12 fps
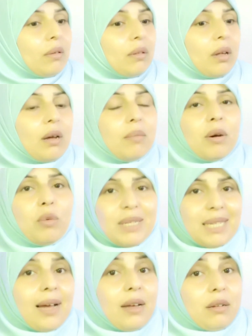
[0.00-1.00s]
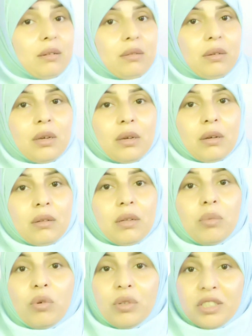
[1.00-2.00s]
طالما واسعه
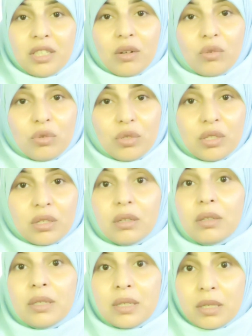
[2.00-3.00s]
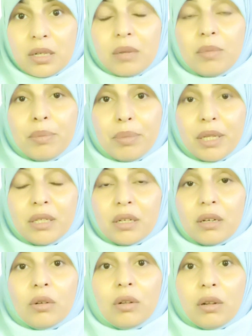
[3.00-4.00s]
طب وانت يجوز تنزلي من
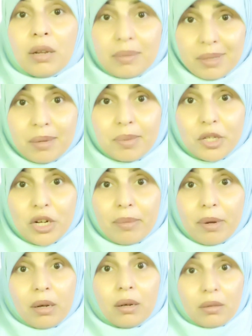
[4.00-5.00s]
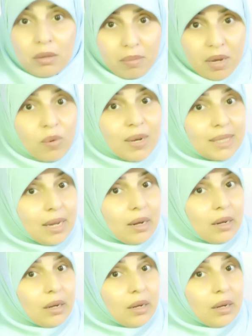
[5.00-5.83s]
بيتك لابسه البيجامه طب ما هي واسعه